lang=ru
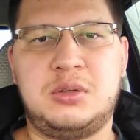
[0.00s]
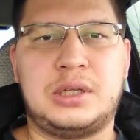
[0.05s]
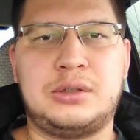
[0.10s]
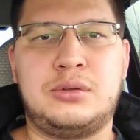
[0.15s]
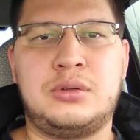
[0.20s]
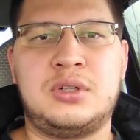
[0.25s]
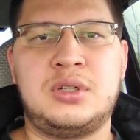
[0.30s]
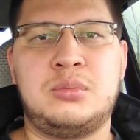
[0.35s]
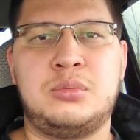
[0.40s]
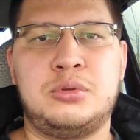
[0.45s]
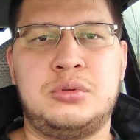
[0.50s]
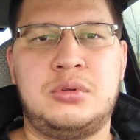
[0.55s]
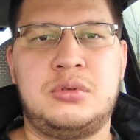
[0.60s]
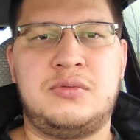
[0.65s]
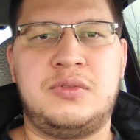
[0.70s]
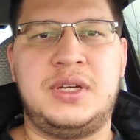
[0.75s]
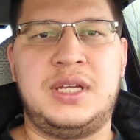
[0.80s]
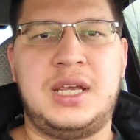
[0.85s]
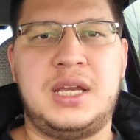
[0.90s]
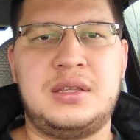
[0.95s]
которые
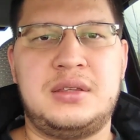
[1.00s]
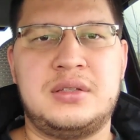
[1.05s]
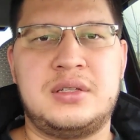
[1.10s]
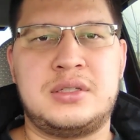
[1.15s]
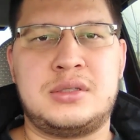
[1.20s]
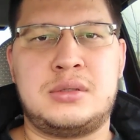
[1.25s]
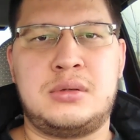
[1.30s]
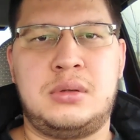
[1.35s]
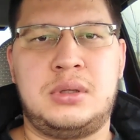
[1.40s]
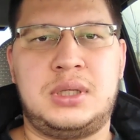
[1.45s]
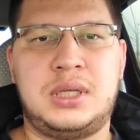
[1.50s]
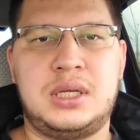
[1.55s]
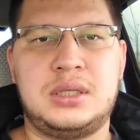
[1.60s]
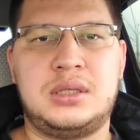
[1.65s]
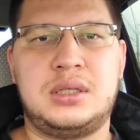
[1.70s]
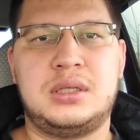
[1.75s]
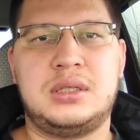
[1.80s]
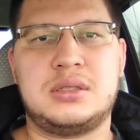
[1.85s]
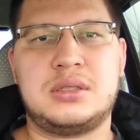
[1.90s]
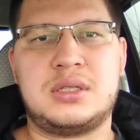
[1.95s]
будут влиять на результат
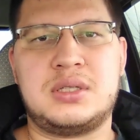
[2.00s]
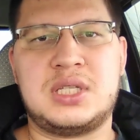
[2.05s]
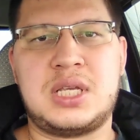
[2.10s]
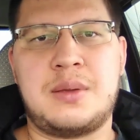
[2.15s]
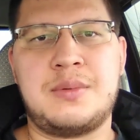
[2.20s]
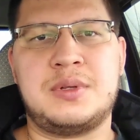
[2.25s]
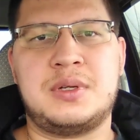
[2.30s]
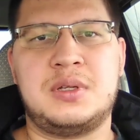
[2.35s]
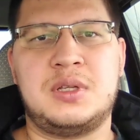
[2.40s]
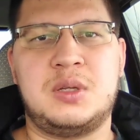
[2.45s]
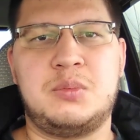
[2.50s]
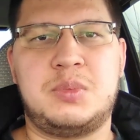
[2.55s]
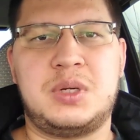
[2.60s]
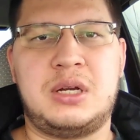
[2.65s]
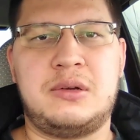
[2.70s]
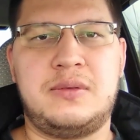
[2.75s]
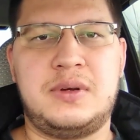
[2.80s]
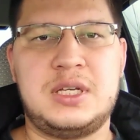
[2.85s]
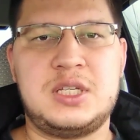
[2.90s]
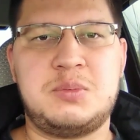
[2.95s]
экзамена на
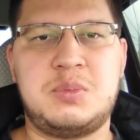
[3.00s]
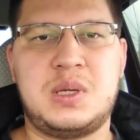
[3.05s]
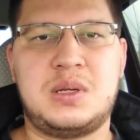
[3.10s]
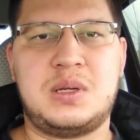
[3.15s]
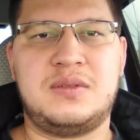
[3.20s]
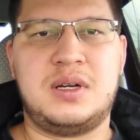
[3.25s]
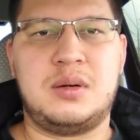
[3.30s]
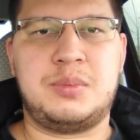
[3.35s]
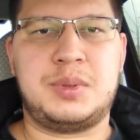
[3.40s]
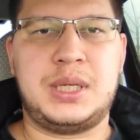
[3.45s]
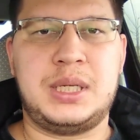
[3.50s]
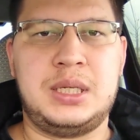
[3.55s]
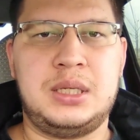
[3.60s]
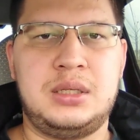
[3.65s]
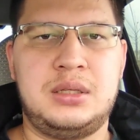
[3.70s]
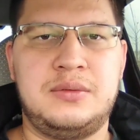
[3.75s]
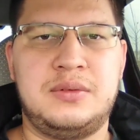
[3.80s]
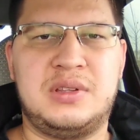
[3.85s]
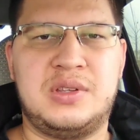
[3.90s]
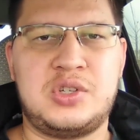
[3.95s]
права с 1
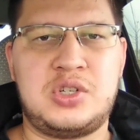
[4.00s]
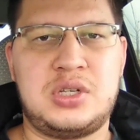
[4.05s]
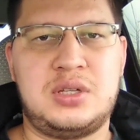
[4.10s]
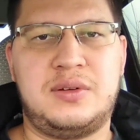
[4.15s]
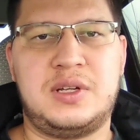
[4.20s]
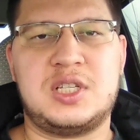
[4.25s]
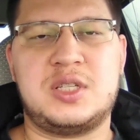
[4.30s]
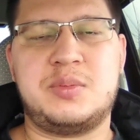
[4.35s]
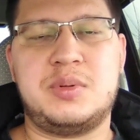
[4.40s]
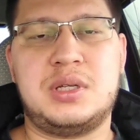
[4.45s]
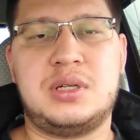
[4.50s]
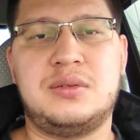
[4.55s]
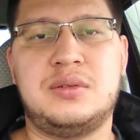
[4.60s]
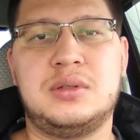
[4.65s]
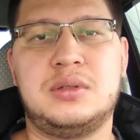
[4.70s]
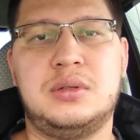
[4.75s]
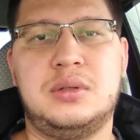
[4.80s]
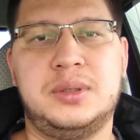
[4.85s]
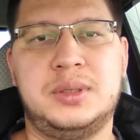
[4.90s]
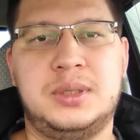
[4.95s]
апреля
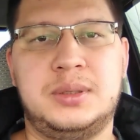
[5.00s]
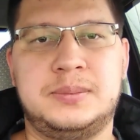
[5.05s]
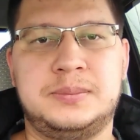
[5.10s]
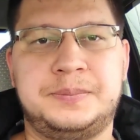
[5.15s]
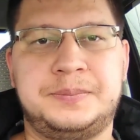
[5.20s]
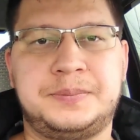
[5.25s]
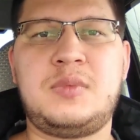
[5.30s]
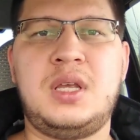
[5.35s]
2021 года.